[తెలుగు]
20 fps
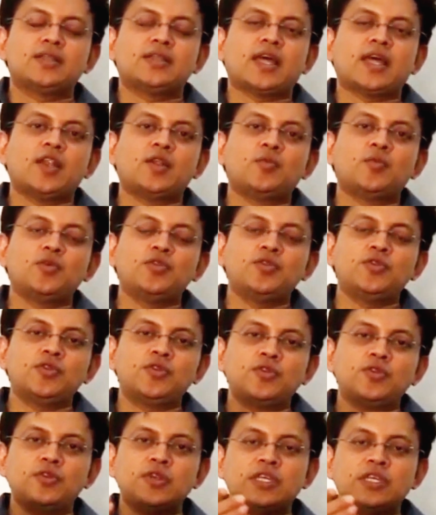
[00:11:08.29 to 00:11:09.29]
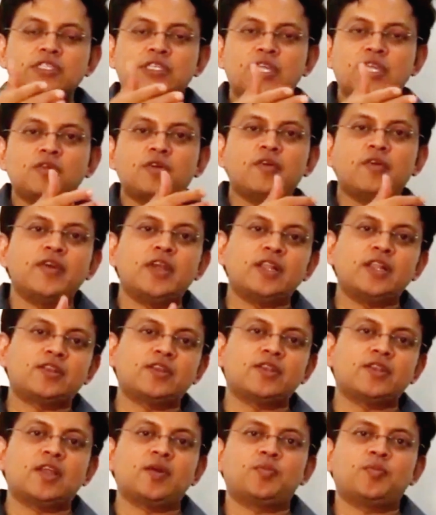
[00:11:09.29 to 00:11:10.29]
తన ముందు నుండి సిలువ
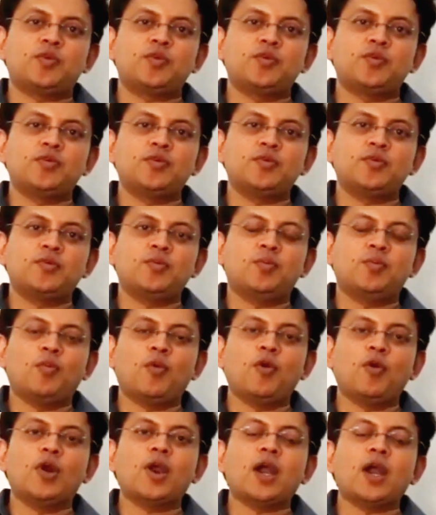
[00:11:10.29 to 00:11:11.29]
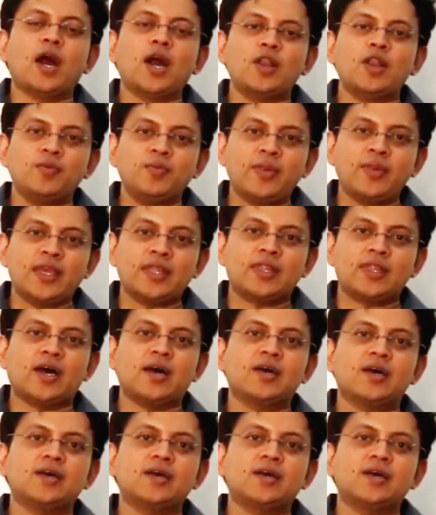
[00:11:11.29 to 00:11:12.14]
వెళ్తున్నప్పుడు మోకాలు మీద